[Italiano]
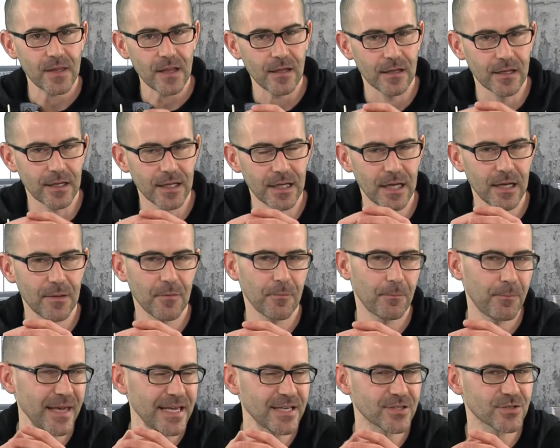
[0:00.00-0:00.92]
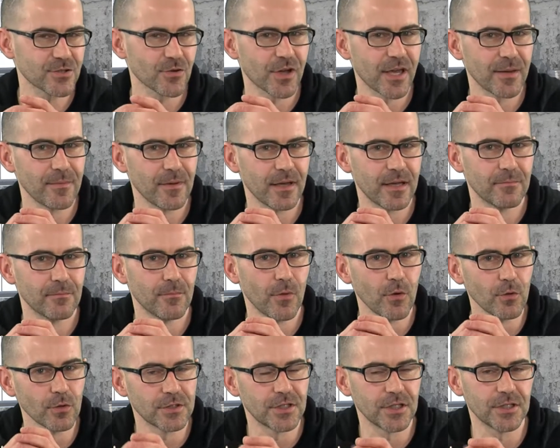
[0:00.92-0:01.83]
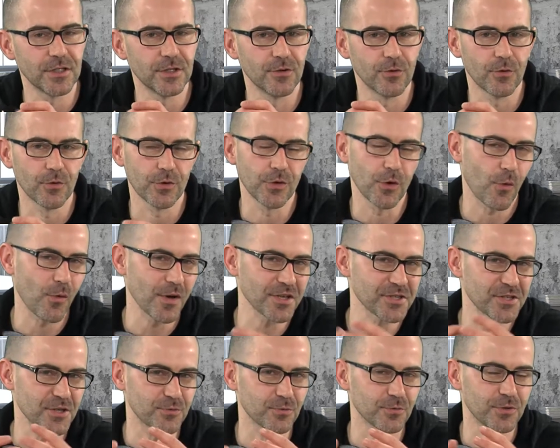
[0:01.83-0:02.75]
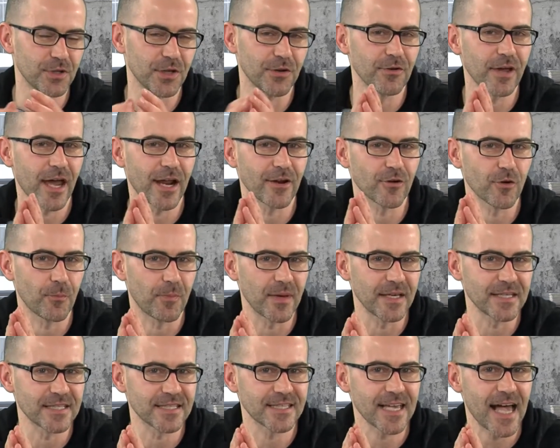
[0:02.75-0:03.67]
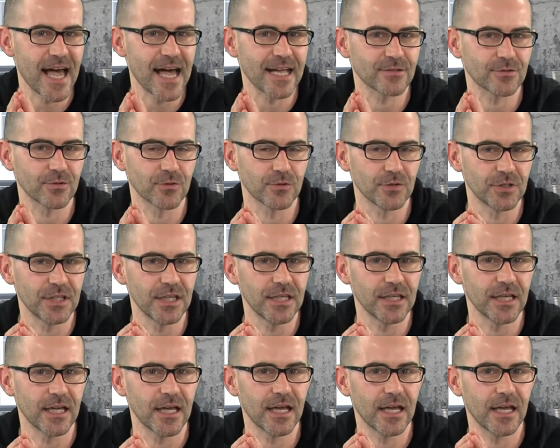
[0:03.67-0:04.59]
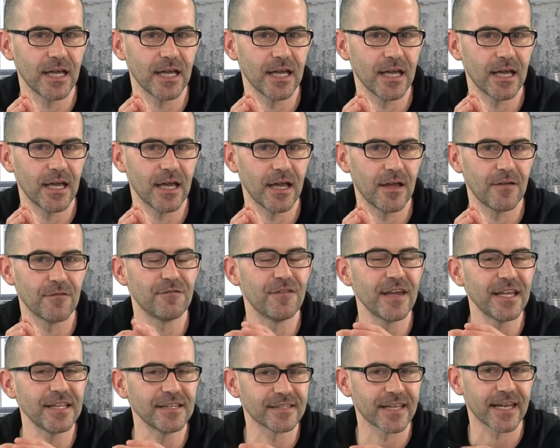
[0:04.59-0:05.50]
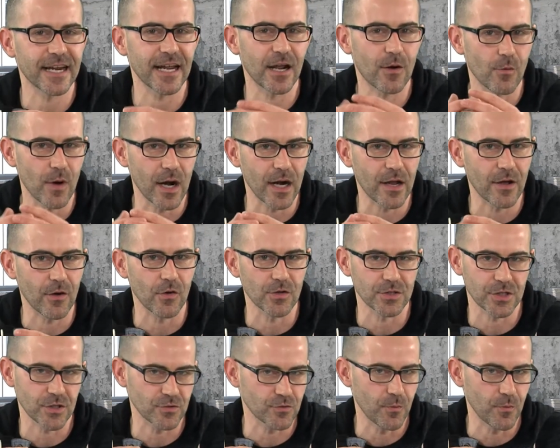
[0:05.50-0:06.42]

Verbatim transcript: eh, penso che molti di noi o quasi tutti noi hanno pensato di eh, vendere qualcosa sul